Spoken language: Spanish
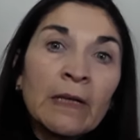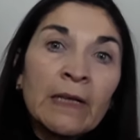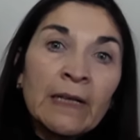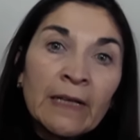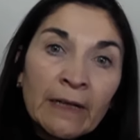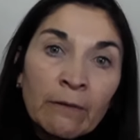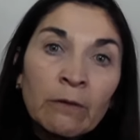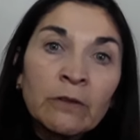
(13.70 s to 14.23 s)

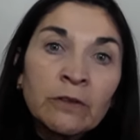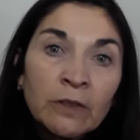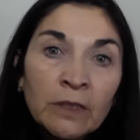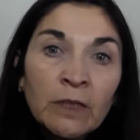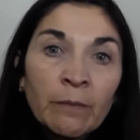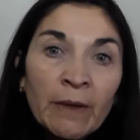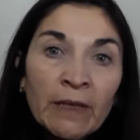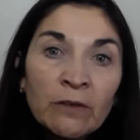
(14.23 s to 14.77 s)
la Revolución
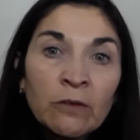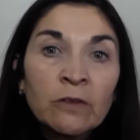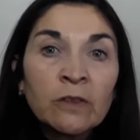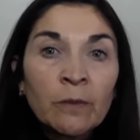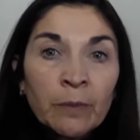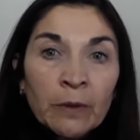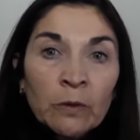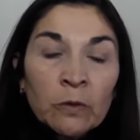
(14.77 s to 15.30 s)
de Mayo
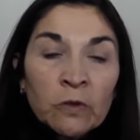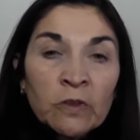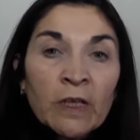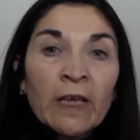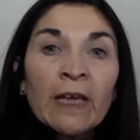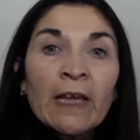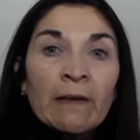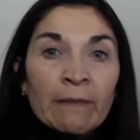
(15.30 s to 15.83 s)
se
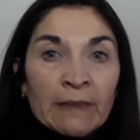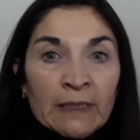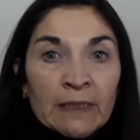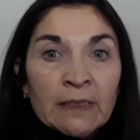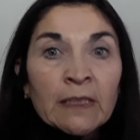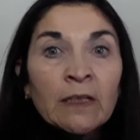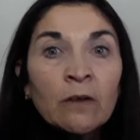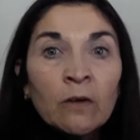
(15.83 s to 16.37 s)
produce el
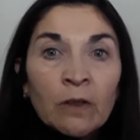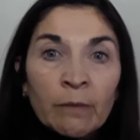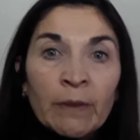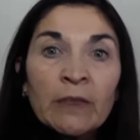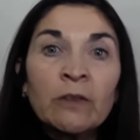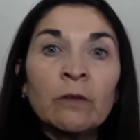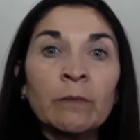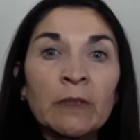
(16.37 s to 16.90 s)
25 de
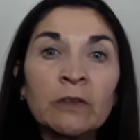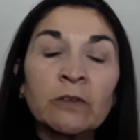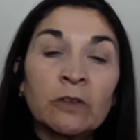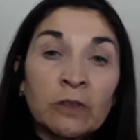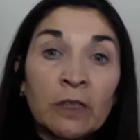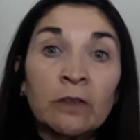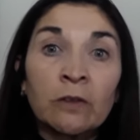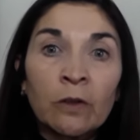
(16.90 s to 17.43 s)
mayo de
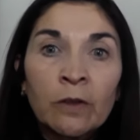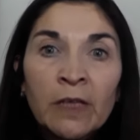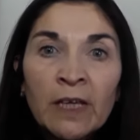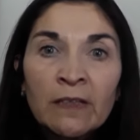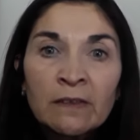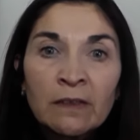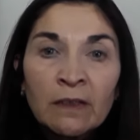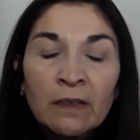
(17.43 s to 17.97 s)

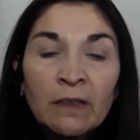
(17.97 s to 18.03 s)
1810